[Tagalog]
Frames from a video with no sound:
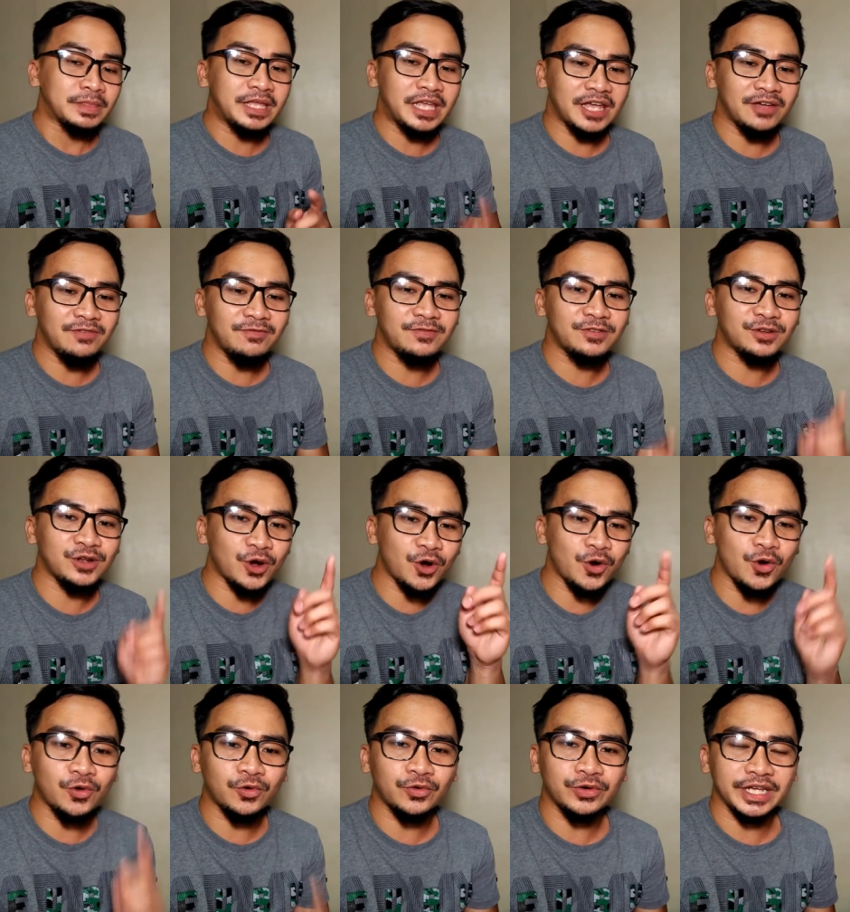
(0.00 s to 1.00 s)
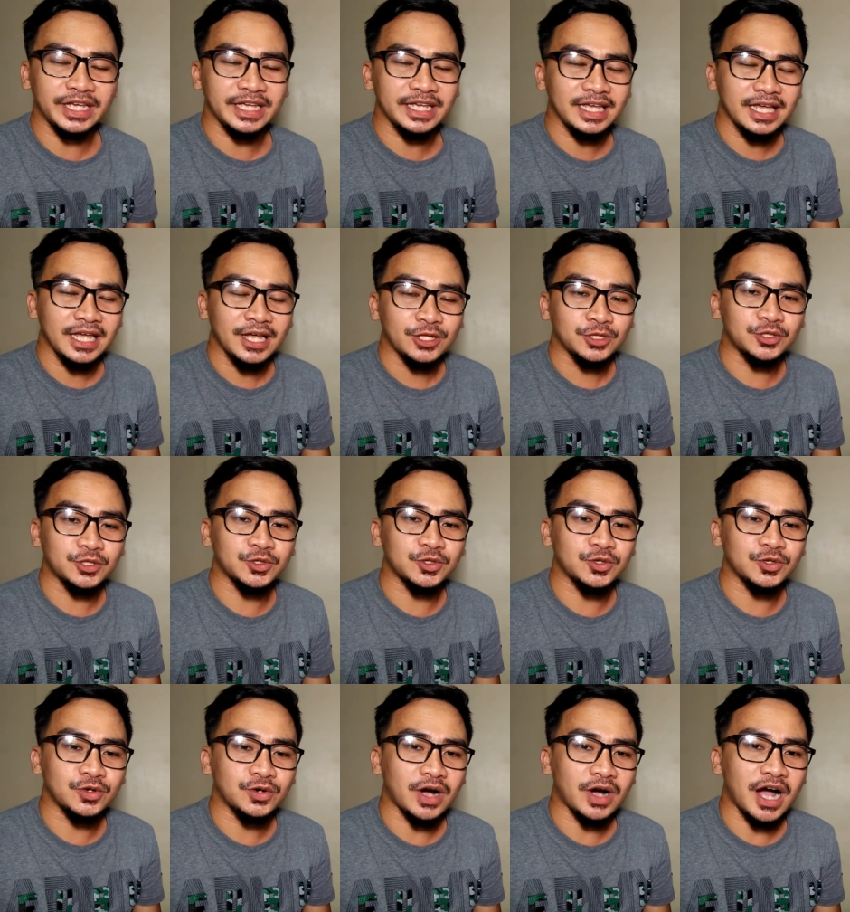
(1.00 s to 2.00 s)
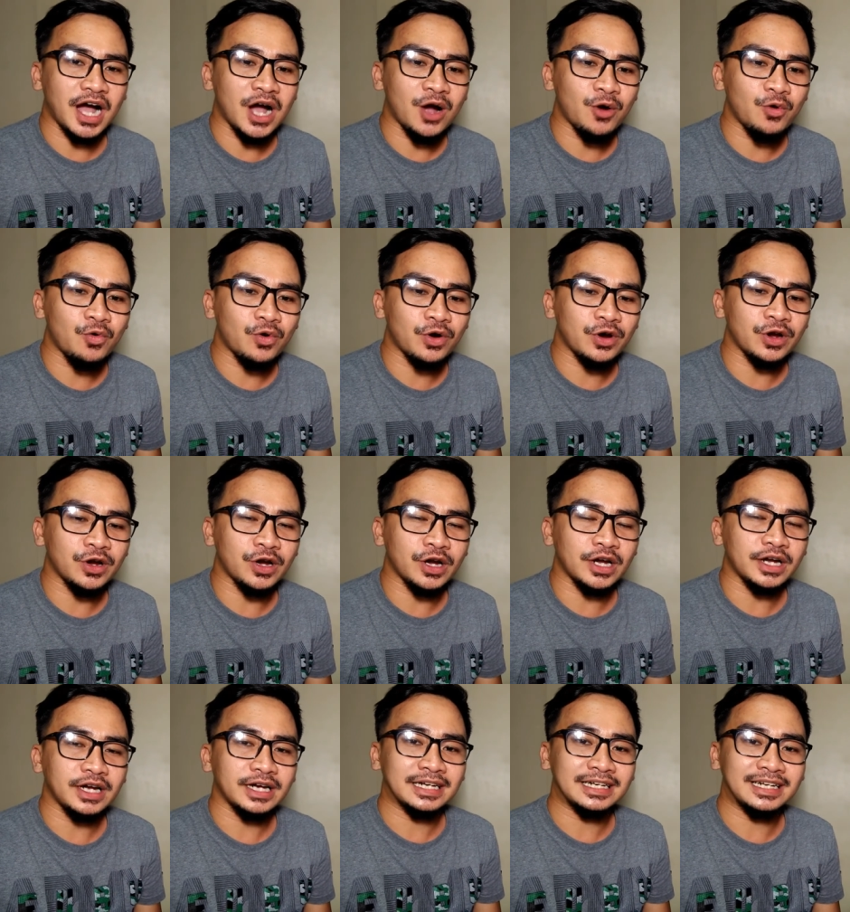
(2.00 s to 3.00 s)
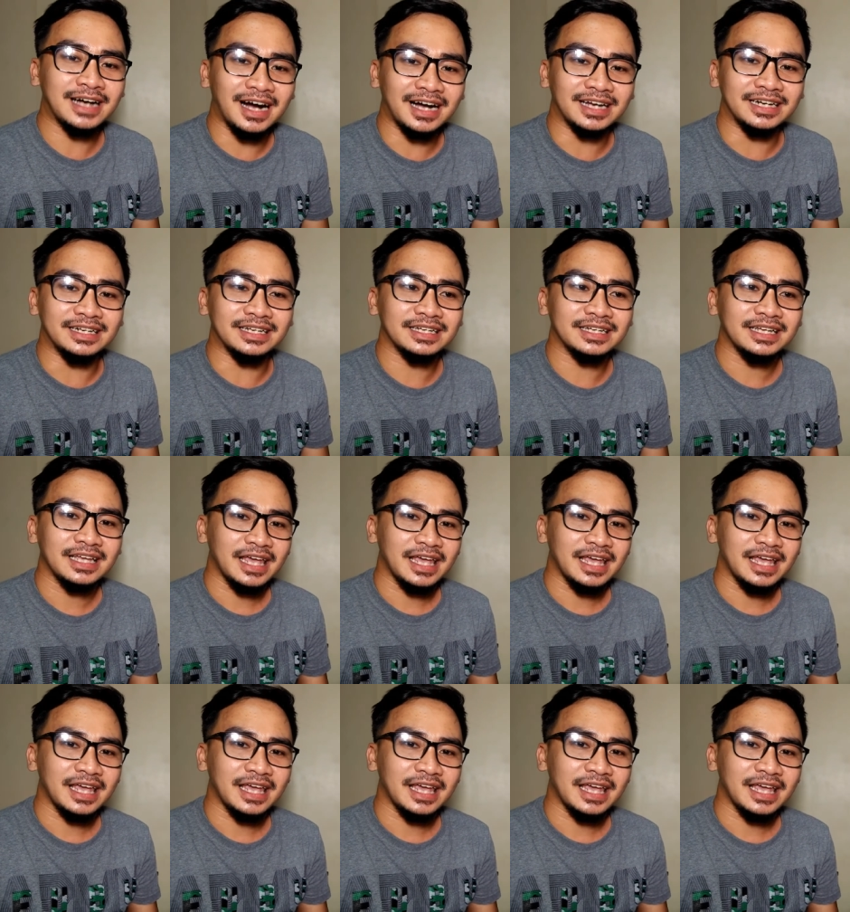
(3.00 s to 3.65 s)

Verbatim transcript: give glory to our God.